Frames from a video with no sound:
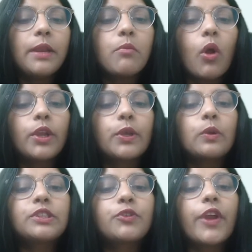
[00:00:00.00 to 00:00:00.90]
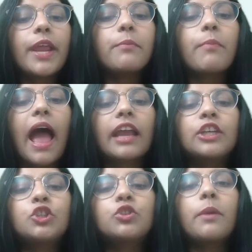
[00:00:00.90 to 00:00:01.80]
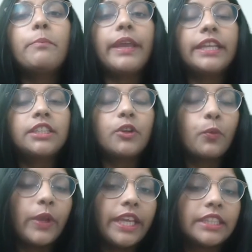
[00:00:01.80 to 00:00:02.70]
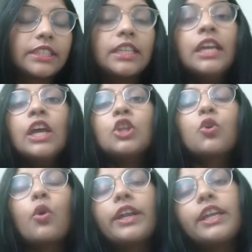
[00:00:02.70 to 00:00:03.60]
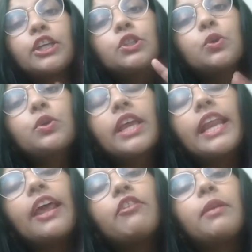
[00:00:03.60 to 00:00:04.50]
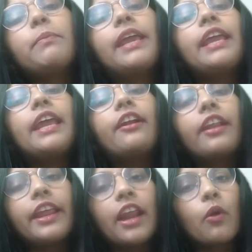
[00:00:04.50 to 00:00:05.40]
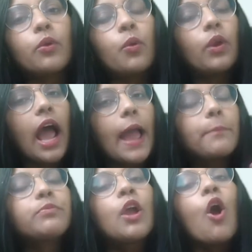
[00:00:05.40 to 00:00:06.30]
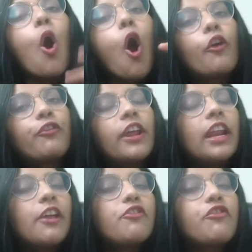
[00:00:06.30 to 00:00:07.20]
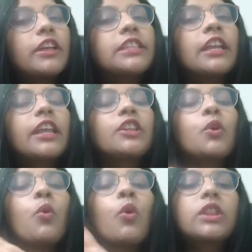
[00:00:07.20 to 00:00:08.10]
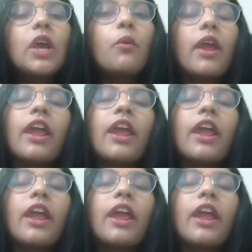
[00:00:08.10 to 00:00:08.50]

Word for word: मॉलिक्यूल्स ड्रेन बैक इनटू द मेजर वीन्स तो टिश्यू के लेवल पे ही ये ड्रेन आउट हो रहा है और फिर लिम्फ वेसल के थ्रू होते हुए